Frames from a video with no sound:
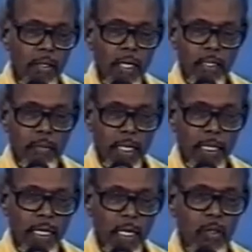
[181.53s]
அந்த
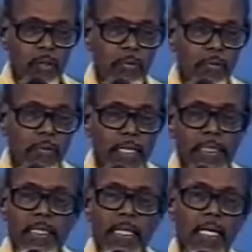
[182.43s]
எல்லாரும்
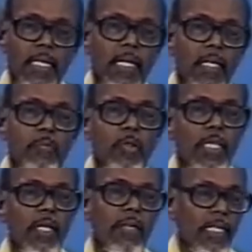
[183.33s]
வாழ்த்துக்கிறார்கள்
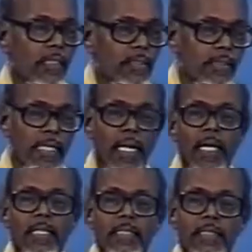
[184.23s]
புண்ணியவா நல்லா
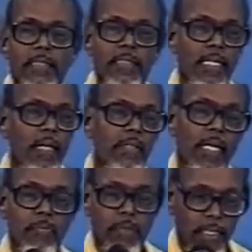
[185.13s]
இருக்கட்டும் அப்படின்னு
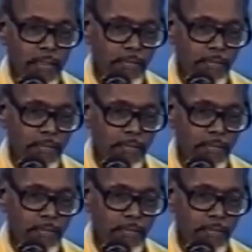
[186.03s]
நினைப்பார்